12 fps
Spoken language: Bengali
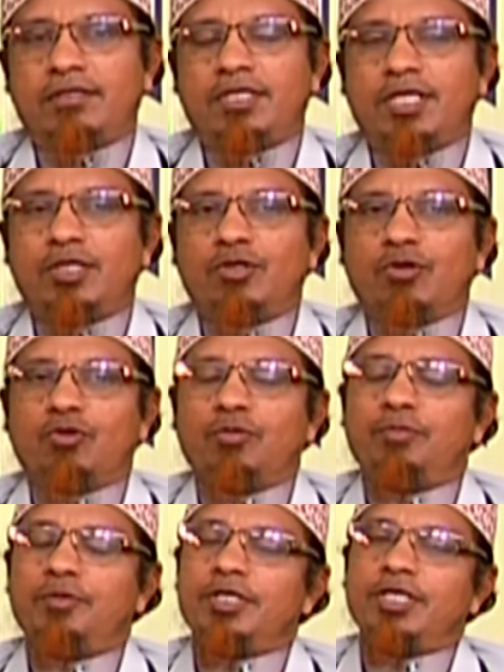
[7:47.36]
যে যত
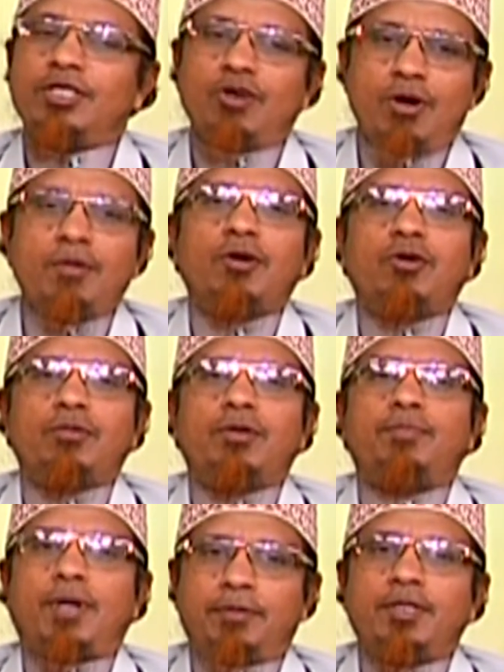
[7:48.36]
বেশি তওবা করবে
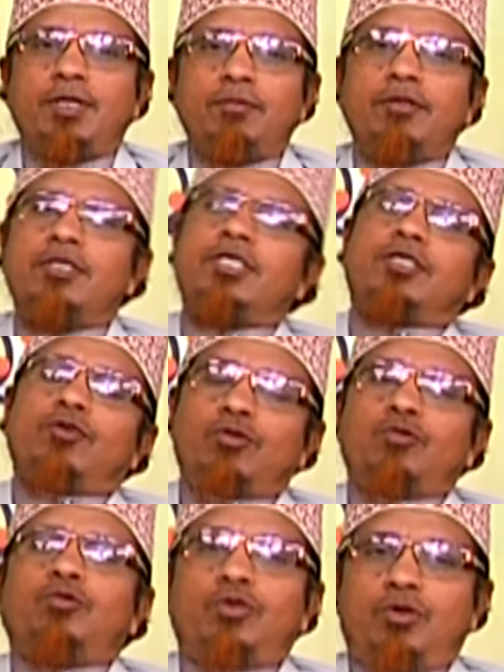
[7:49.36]
পাপীদের মধ্যে সে তত
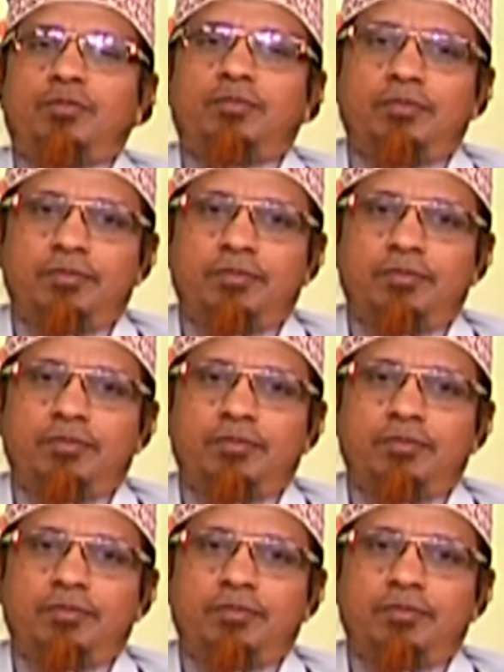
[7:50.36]
উত্তম